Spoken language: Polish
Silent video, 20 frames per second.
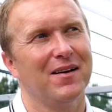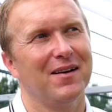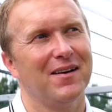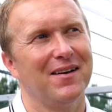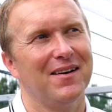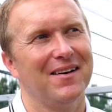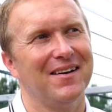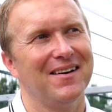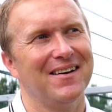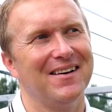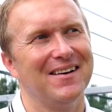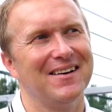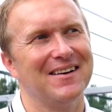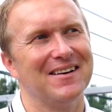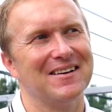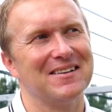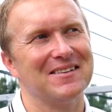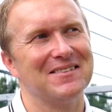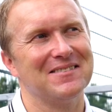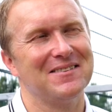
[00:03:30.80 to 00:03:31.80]

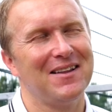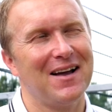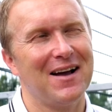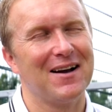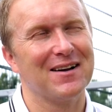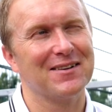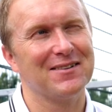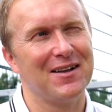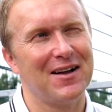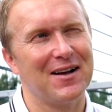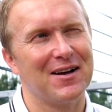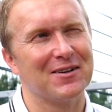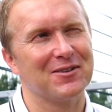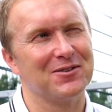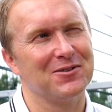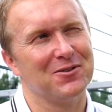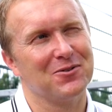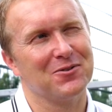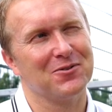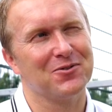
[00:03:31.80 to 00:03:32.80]
E, tak,
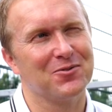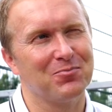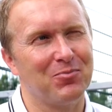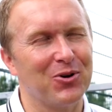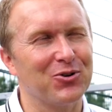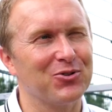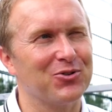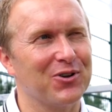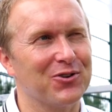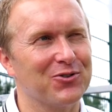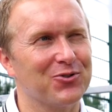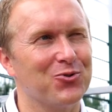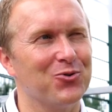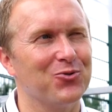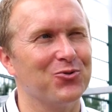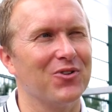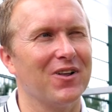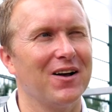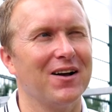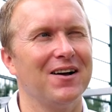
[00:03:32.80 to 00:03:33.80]
tak, no sport to jest
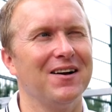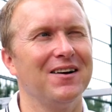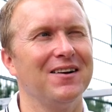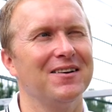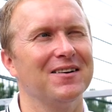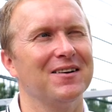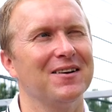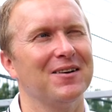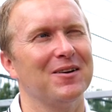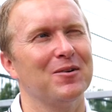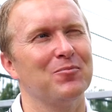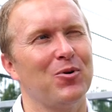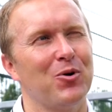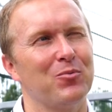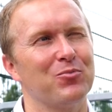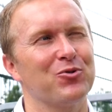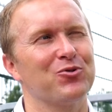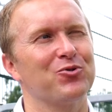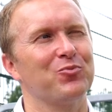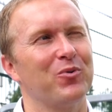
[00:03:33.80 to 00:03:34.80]
główna, e, bo
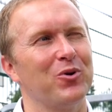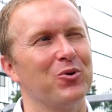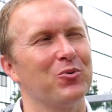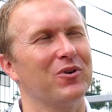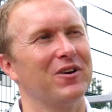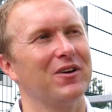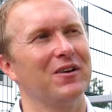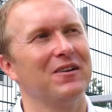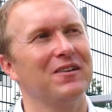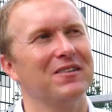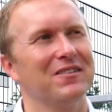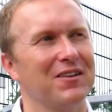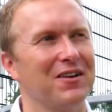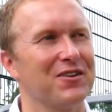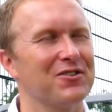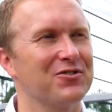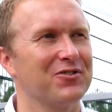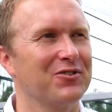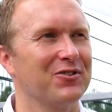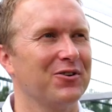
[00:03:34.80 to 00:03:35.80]
oprócz piłki
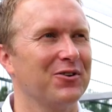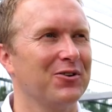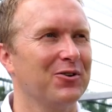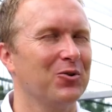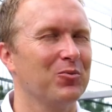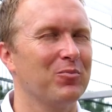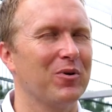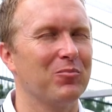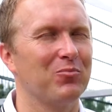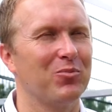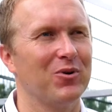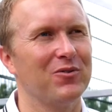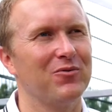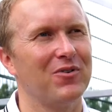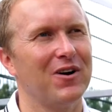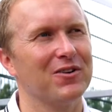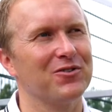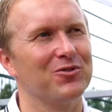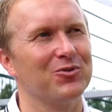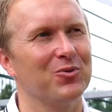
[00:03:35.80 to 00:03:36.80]
też lubię
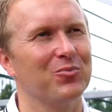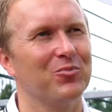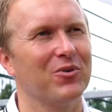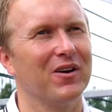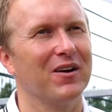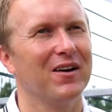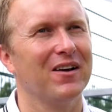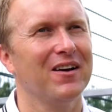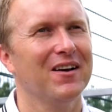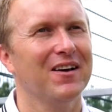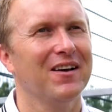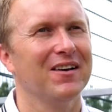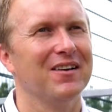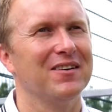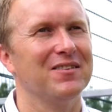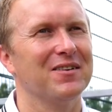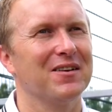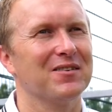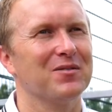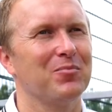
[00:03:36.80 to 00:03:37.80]
pływać, lubię
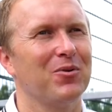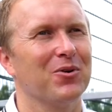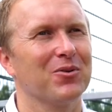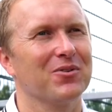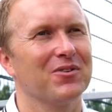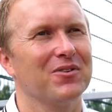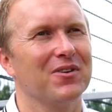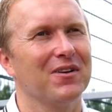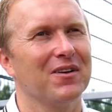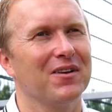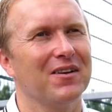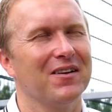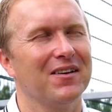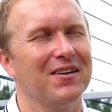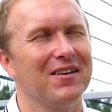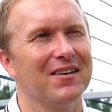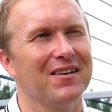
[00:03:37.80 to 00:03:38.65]
inne sporty, e,